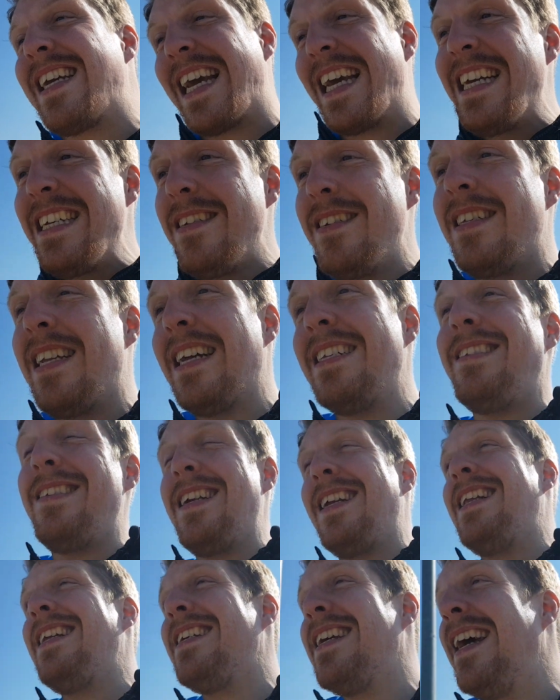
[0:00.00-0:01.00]
Krise
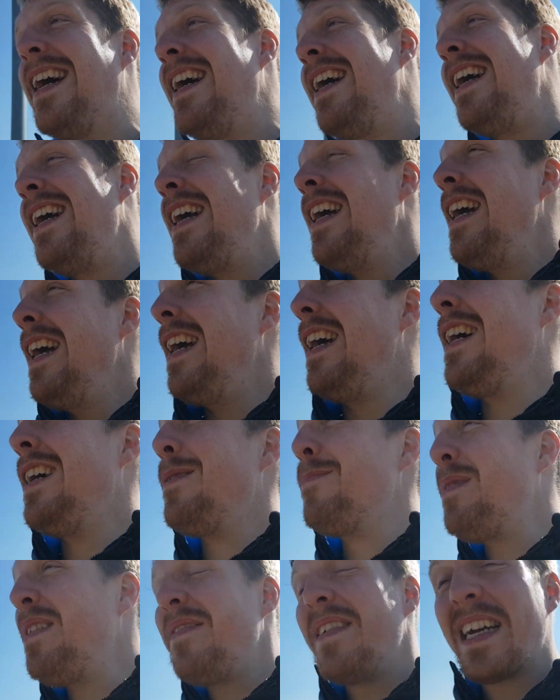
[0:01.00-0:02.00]
tatsächlich,
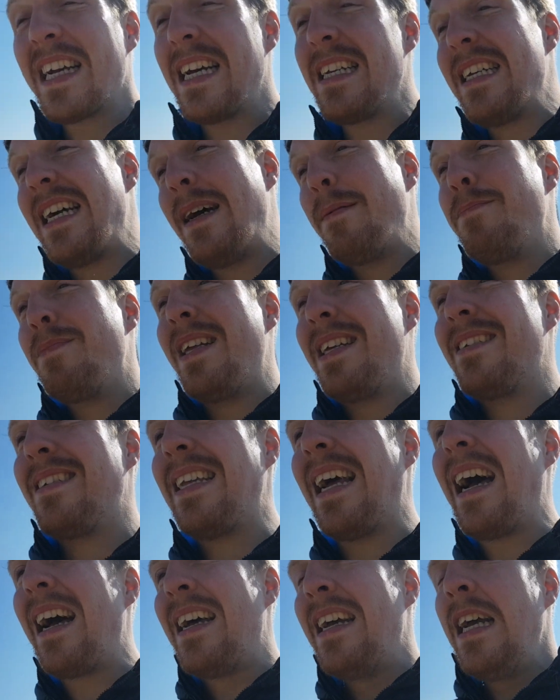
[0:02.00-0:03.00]
ähm, die wir gerade haben, dass
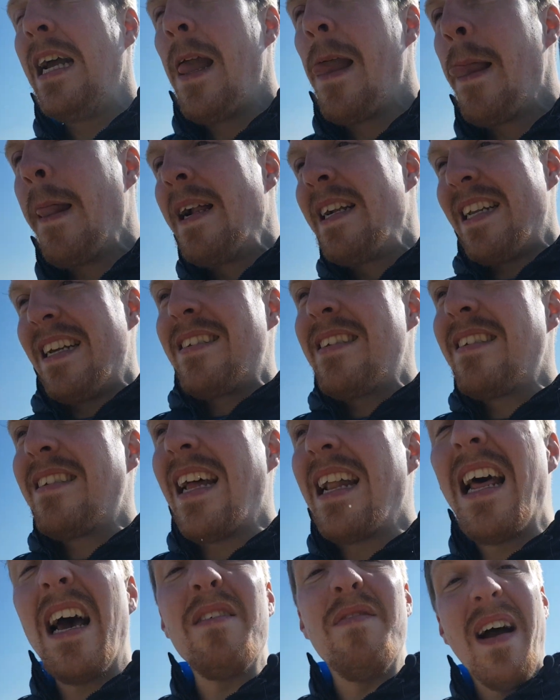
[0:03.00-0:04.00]
da dass es
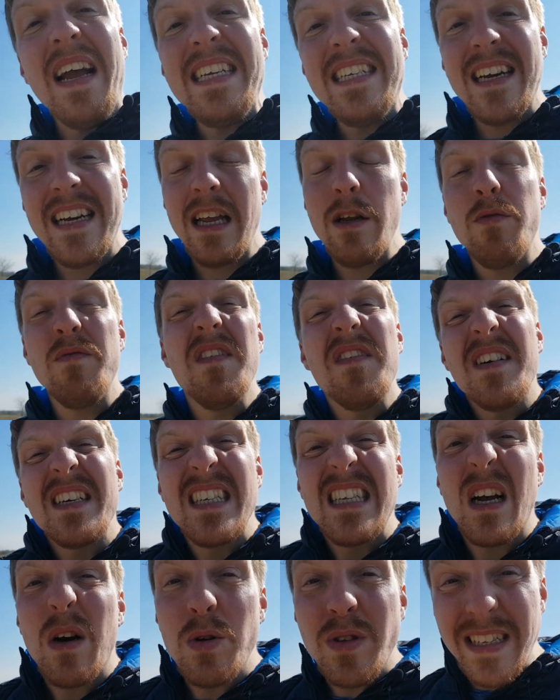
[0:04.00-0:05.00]
danach weitergeht und wie wir
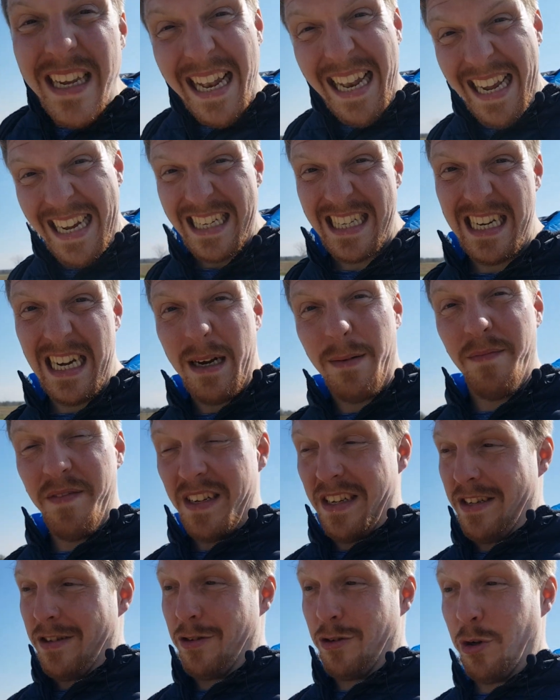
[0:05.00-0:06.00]
es daraus gelernt haben,
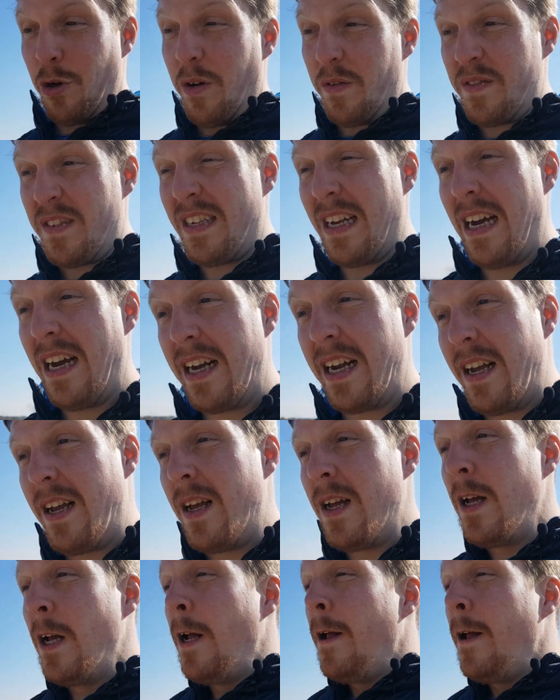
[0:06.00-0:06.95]
wie ich das so oft sage.